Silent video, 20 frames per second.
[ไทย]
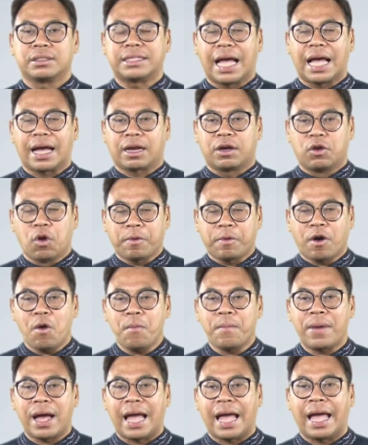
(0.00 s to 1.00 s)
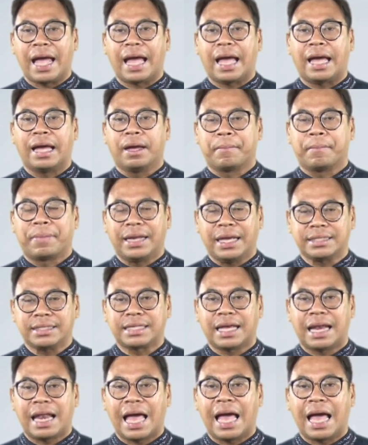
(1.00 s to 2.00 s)
จากลบเข้ามาประเทศ
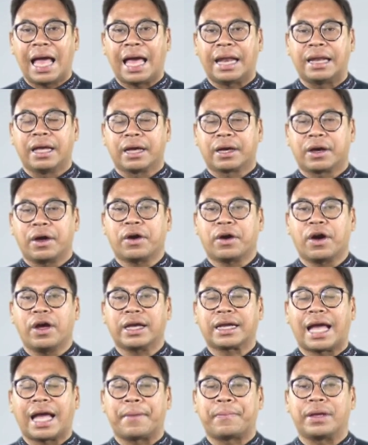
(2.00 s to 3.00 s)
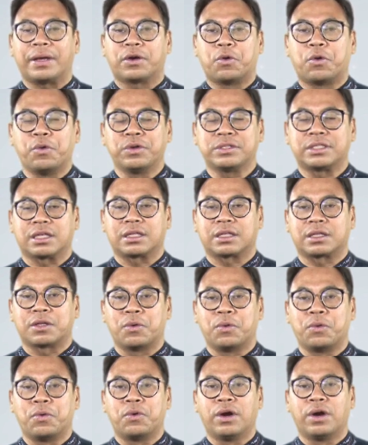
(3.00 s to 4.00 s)
สลาดค่อยๆ กลายเป็นคู่ศัต
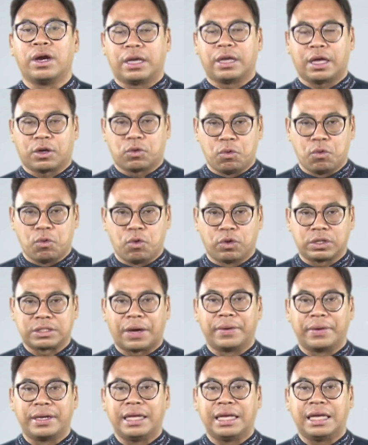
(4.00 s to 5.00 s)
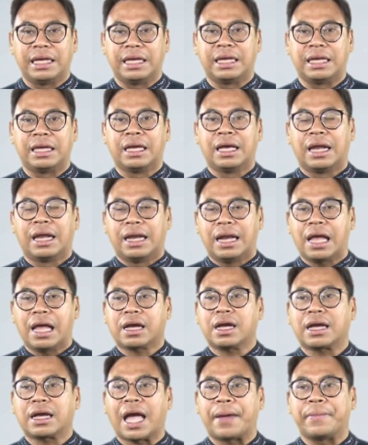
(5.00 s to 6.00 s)
รูในกรุงหงสาวดี และ
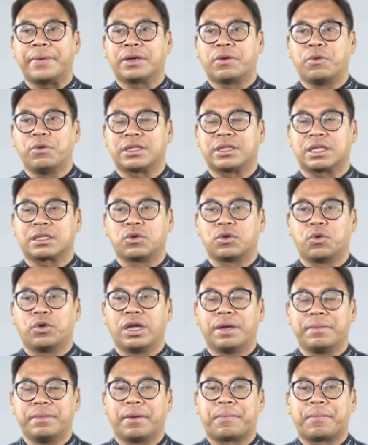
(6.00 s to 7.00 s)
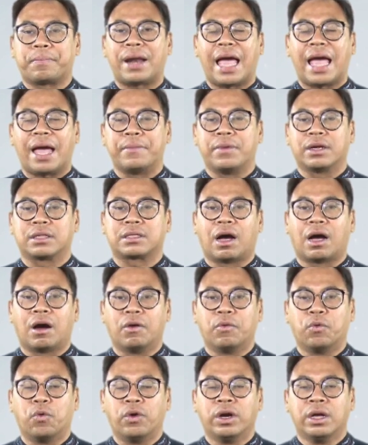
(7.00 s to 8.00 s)
ก็กลายเป็นคู่ศัตรูในเมืองแปรเมืองตอง
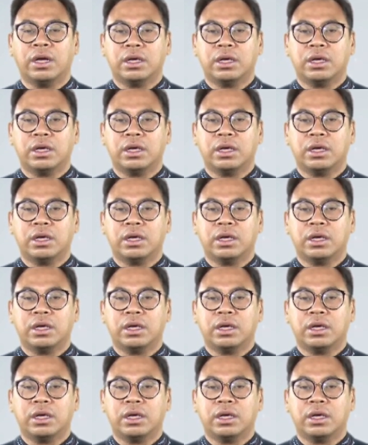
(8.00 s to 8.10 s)
อู